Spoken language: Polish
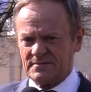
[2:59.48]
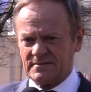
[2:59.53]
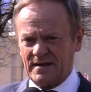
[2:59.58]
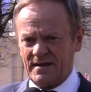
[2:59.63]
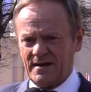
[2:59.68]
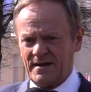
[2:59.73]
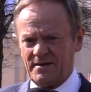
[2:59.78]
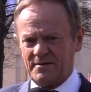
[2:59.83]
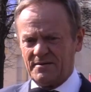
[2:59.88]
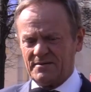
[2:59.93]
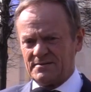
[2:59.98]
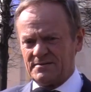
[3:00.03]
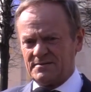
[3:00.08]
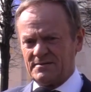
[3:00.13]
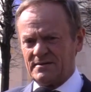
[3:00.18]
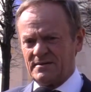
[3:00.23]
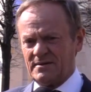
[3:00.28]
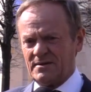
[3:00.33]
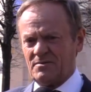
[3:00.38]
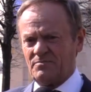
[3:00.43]
ta
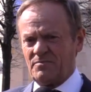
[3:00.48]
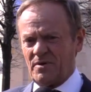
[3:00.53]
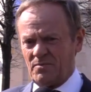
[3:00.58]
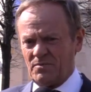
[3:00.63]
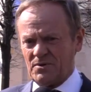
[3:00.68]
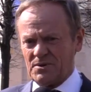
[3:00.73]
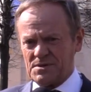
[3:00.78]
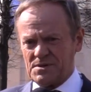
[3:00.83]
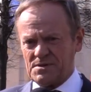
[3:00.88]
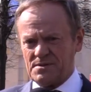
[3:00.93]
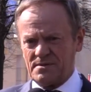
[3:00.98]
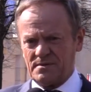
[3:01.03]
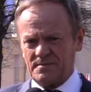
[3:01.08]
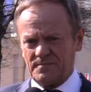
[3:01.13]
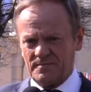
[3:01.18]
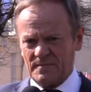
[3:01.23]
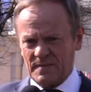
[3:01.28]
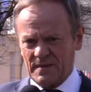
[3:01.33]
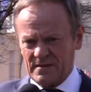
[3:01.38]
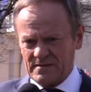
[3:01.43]
pomoc
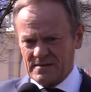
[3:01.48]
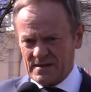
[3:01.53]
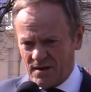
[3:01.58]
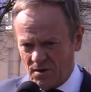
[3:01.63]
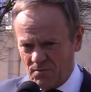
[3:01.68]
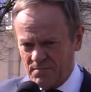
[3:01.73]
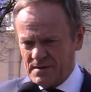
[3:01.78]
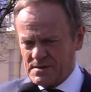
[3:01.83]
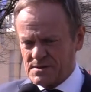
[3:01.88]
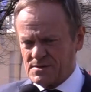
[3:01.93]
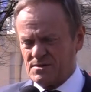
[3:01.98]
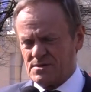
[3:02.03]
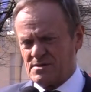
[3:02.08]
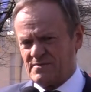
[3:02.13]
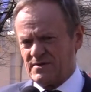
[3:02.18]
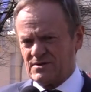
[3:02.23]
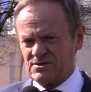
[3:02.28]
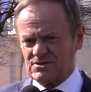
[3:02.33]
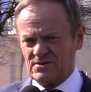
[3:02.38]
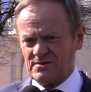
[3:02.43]
i ta obecność
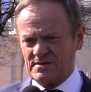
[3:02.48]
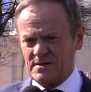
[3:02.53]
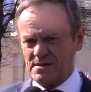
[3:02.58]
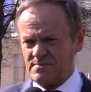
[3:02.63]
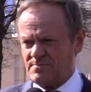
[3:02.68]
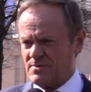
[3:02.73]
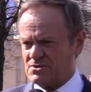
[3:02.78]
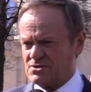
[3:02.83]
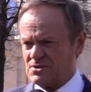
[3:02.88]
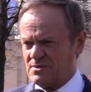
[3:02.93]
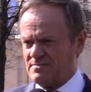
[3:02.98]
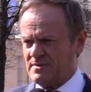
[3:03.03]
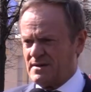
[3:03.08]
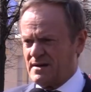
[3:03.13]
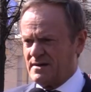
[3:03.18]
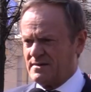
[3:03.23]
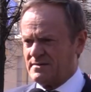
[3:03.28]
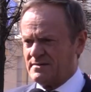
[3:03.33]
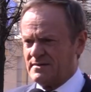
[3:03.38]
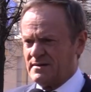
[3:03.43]
zwiększona jest
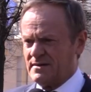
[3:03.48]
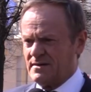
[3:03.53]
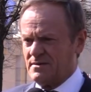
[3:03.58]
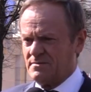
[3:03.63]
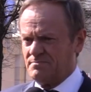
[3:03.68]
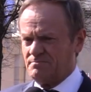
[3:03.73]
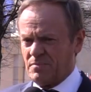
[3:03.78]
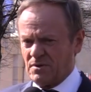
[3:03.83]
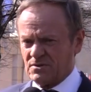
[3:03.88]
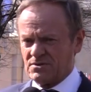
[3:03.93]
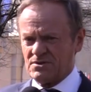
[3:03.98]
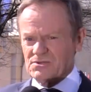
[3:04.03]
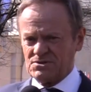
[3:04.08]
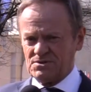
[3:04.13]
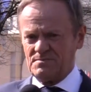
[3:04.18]
potrzebna po to,